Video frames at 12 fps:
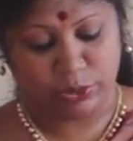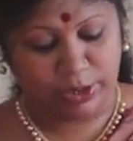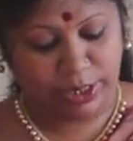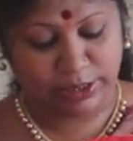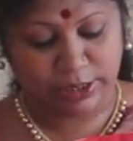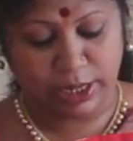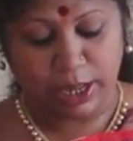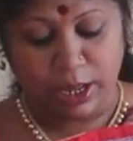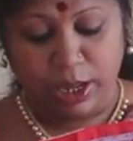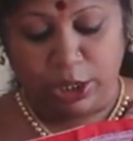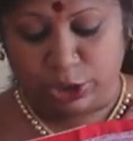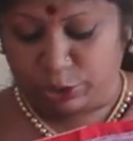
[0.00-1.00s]
চলে যাচ্ছে
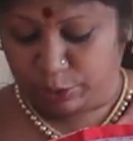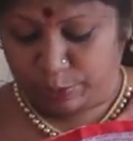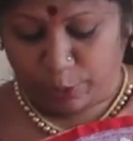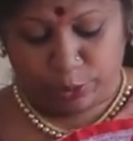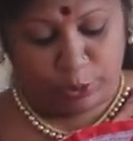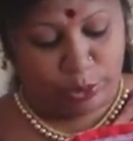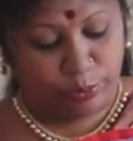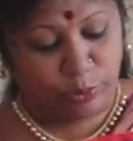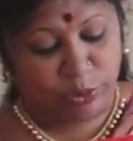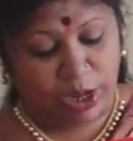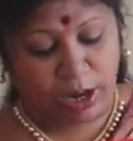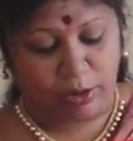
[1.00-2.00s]
বড় বড়
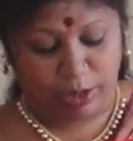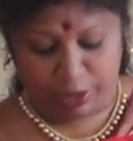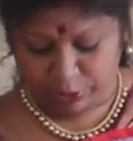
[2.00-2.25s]
বুটা করা